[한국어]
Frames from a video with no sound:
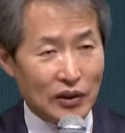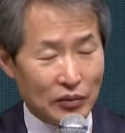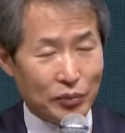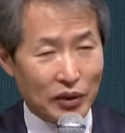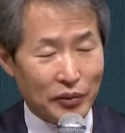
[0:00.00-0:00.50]

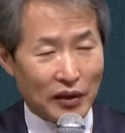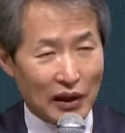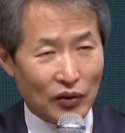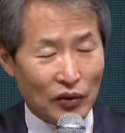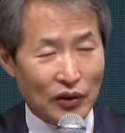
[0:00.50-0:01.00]
의견
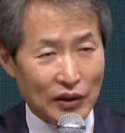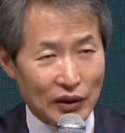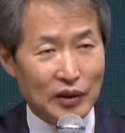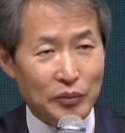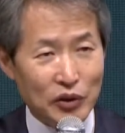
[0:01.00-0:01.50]
표명하고
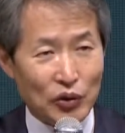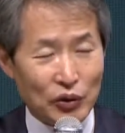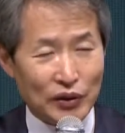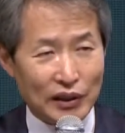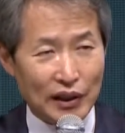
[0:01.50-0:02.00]
이름은
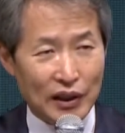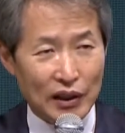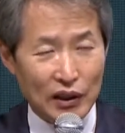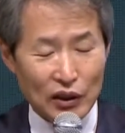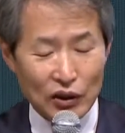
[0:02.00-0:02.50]
좋은데